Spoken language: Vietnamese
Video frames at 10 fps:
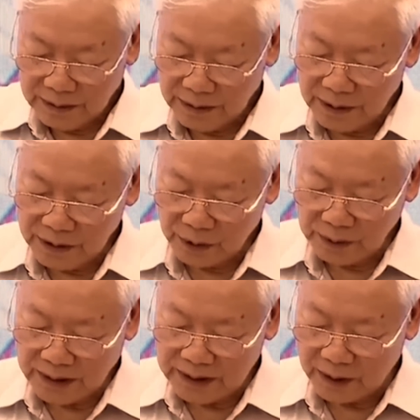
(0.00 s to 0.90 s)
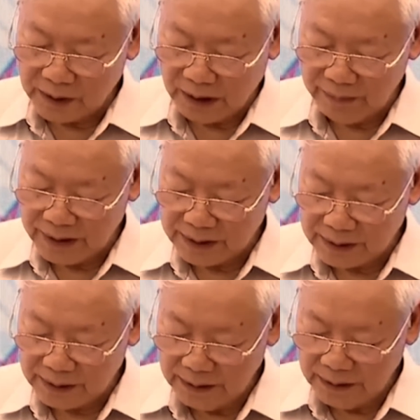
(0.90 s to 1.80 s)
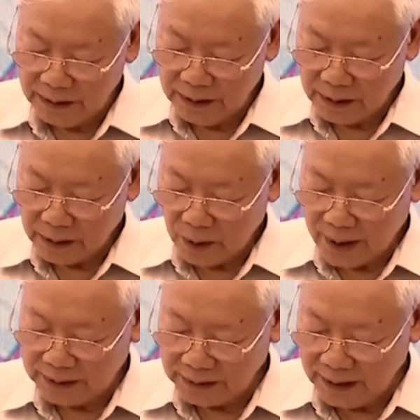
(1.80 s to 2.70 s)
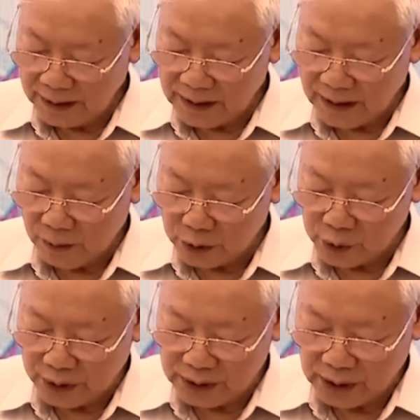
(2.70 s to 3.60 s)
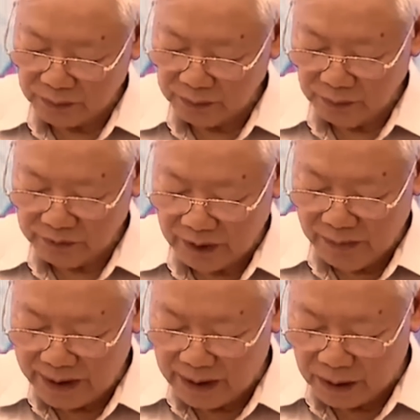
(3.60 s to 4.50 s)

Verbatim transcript: Như chúng ta đều đã biết, đoàn kết là một truyền thống và bài